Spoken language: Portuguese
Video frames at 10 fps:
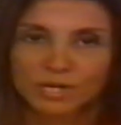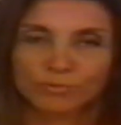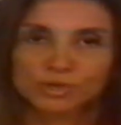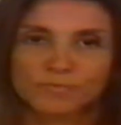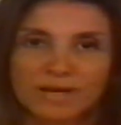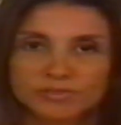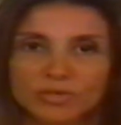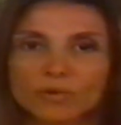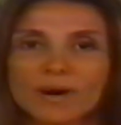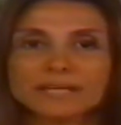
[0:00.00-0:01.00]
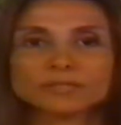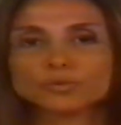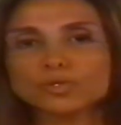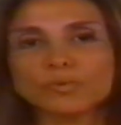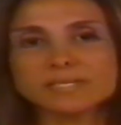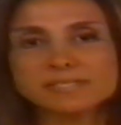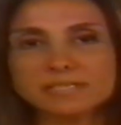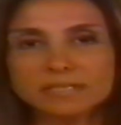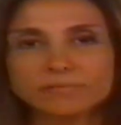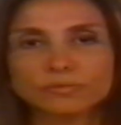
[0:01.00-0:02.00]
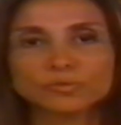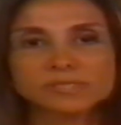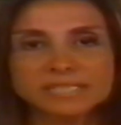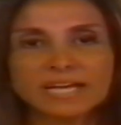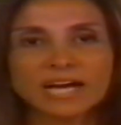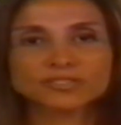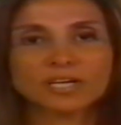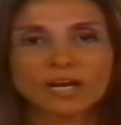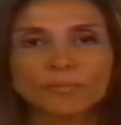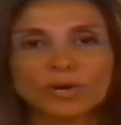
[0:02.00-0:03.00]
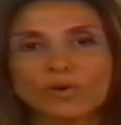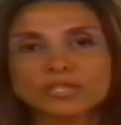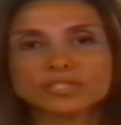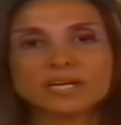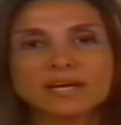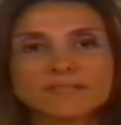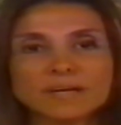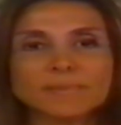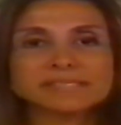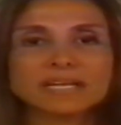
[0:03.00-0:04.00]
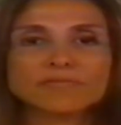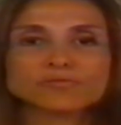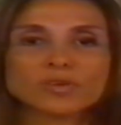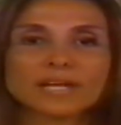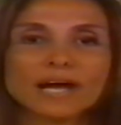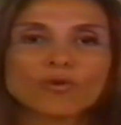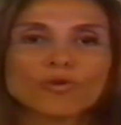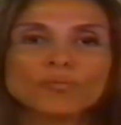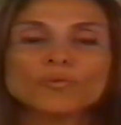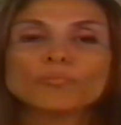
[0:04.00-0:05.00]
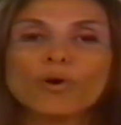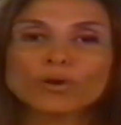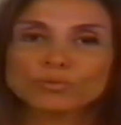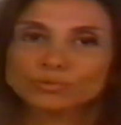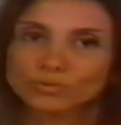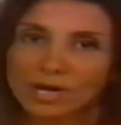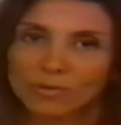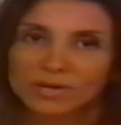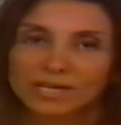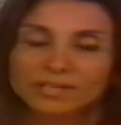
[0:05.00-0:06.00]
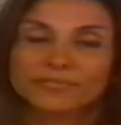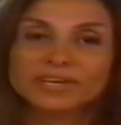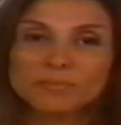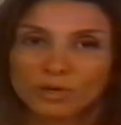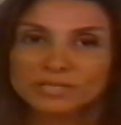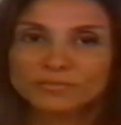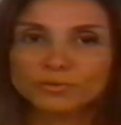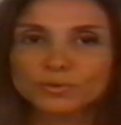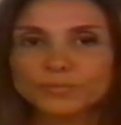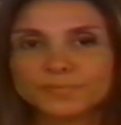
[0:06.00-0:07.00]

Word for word: O espaço que guarda todo o acervo do cineasta Glauber Rocha vai passar a funcionar como um polo cultural e fica em Botafogo.